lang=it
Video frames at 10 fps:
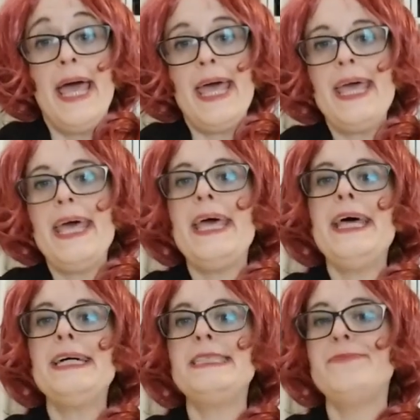E
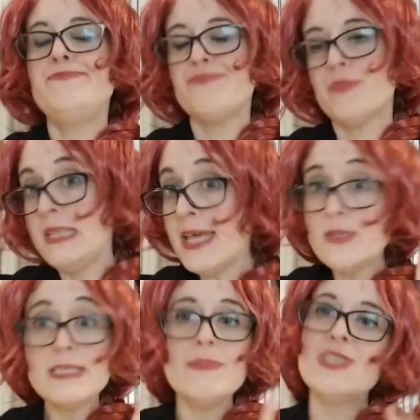mm, lei non
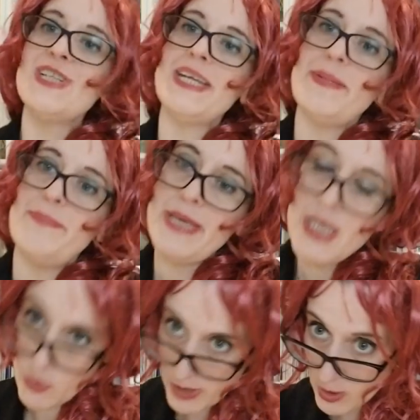si immagina
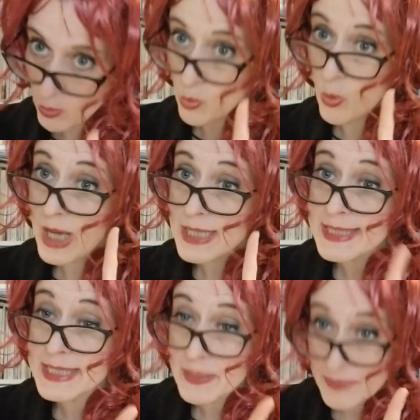nemmeno eh, quanti